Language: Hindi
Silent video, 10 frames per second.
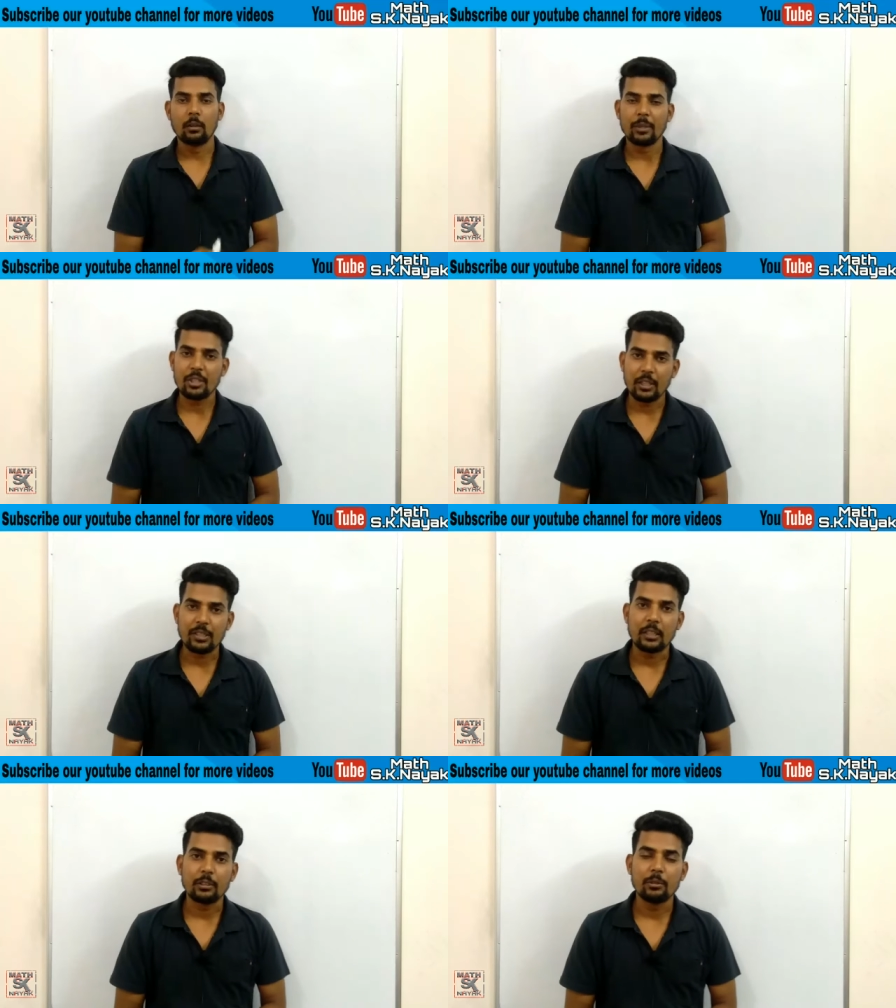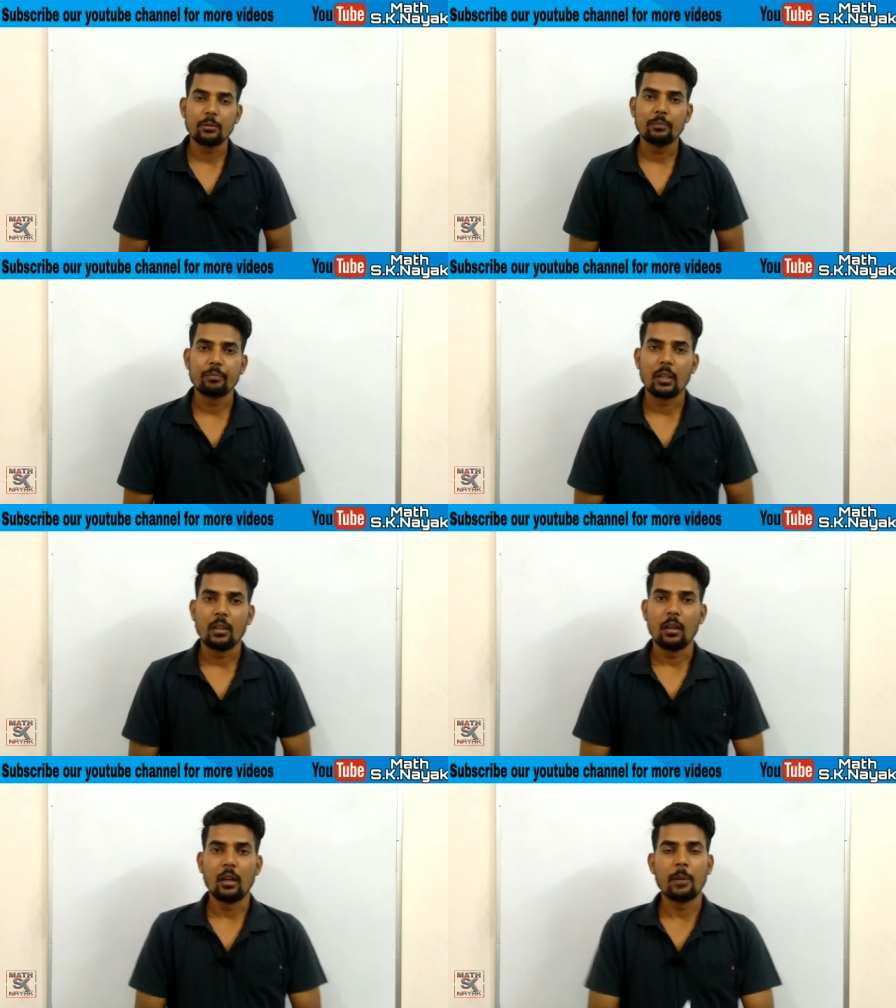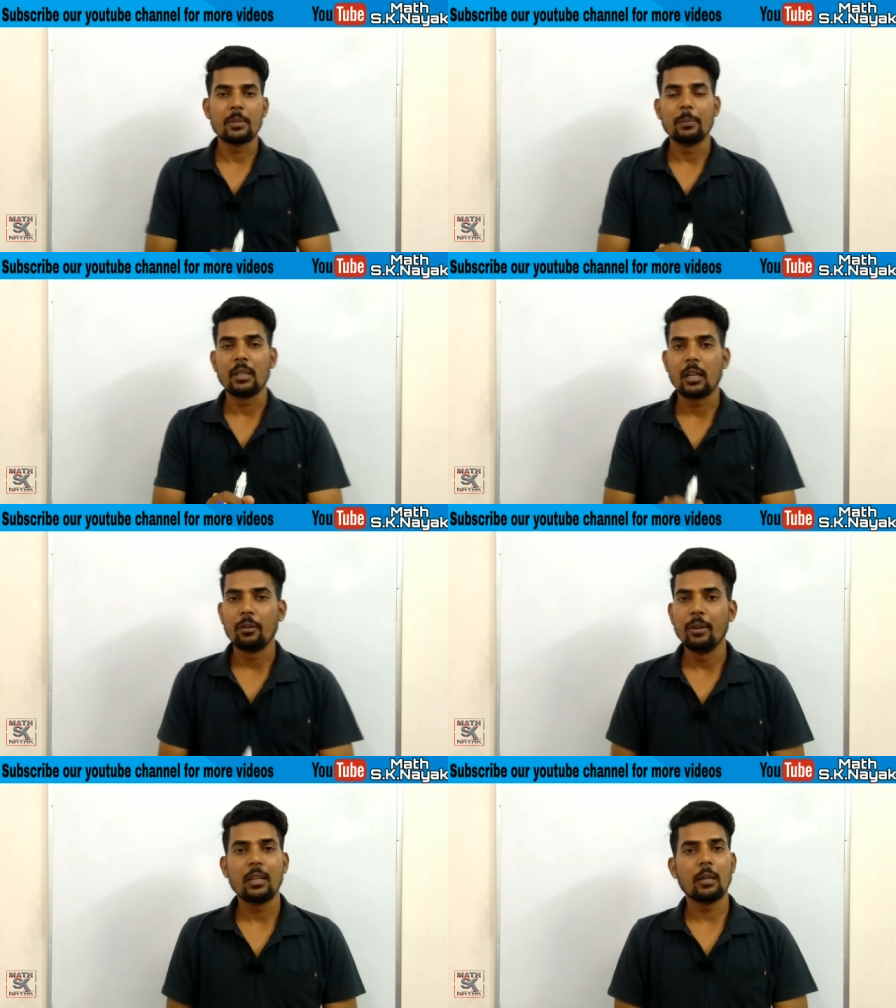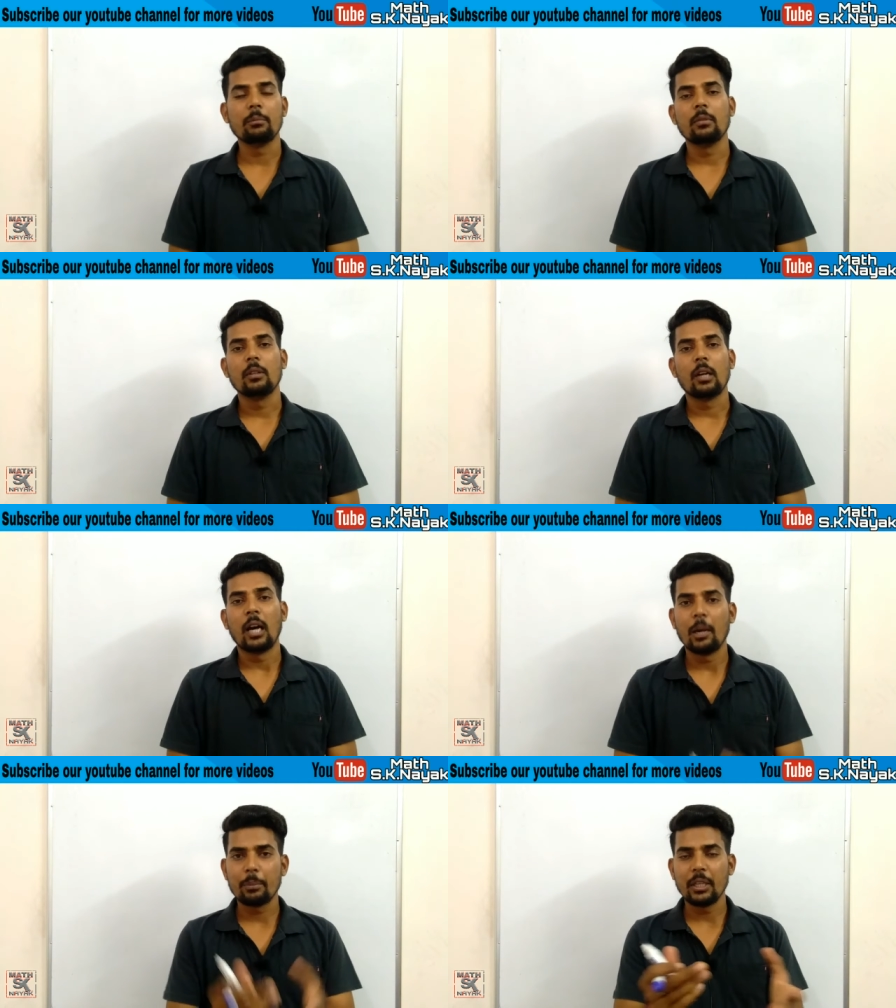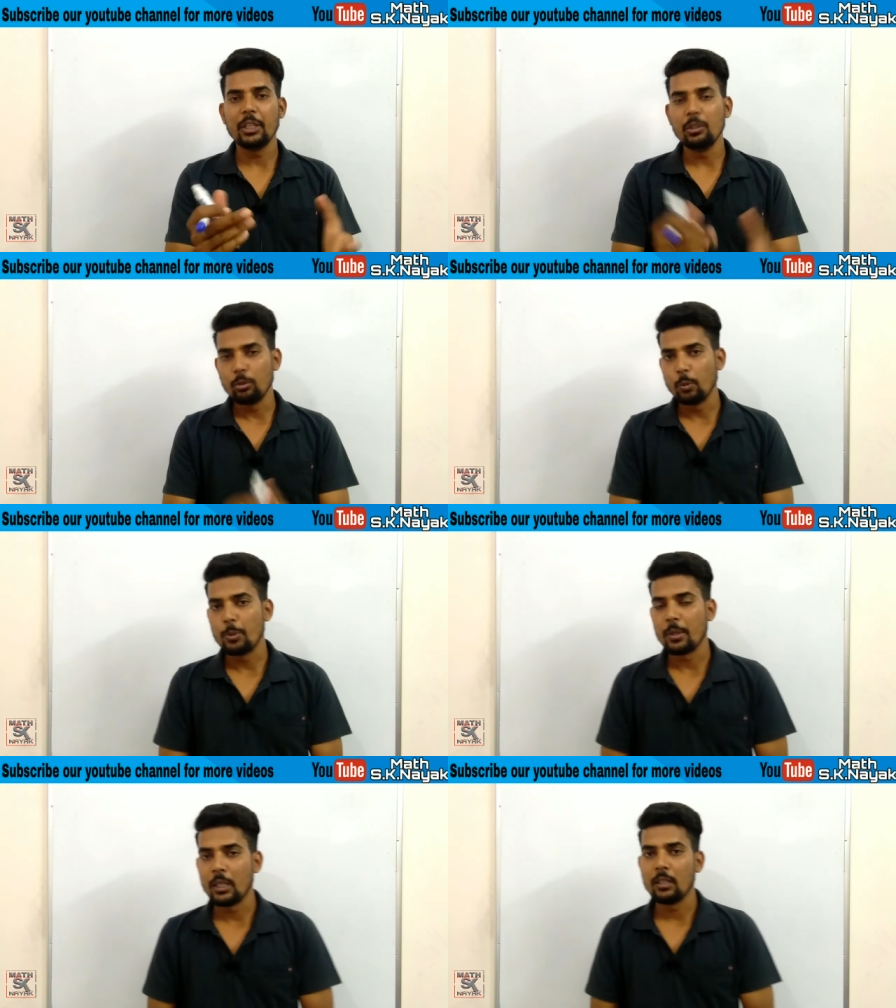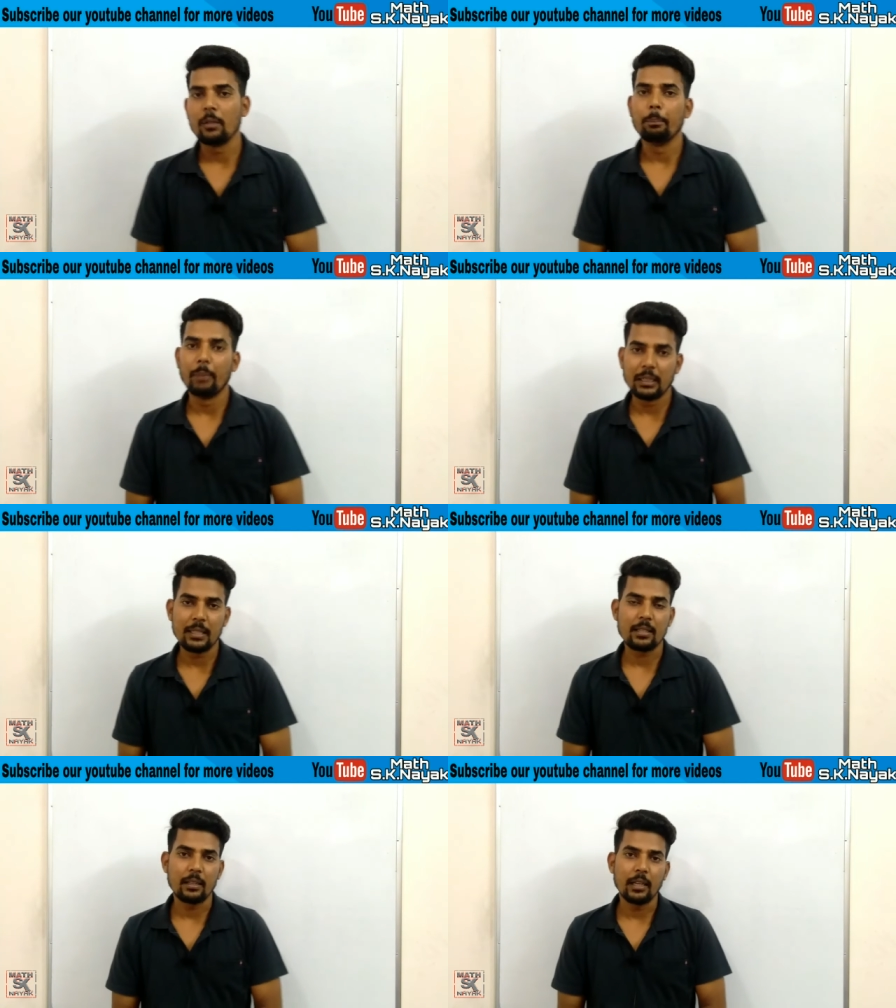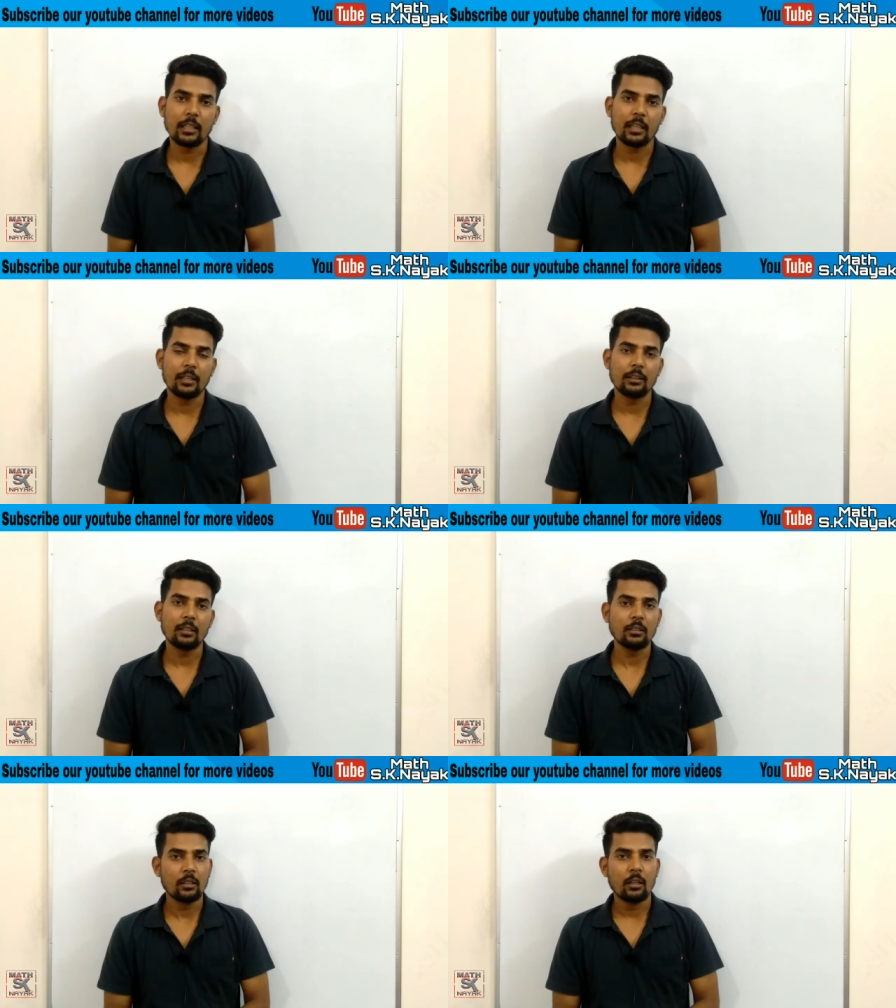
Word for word: नमस्कार साथियों आप सभी का वेलकम आपके ही यूट्यूब चैनल मैथस के नायक के अंदर